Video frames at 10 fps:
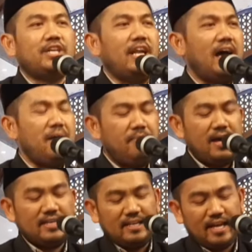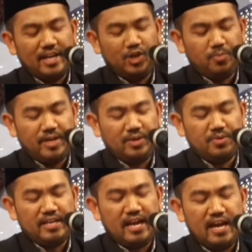Selama kita hidup di
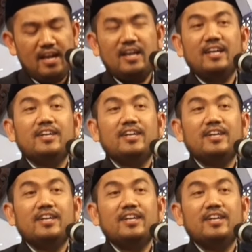dunia,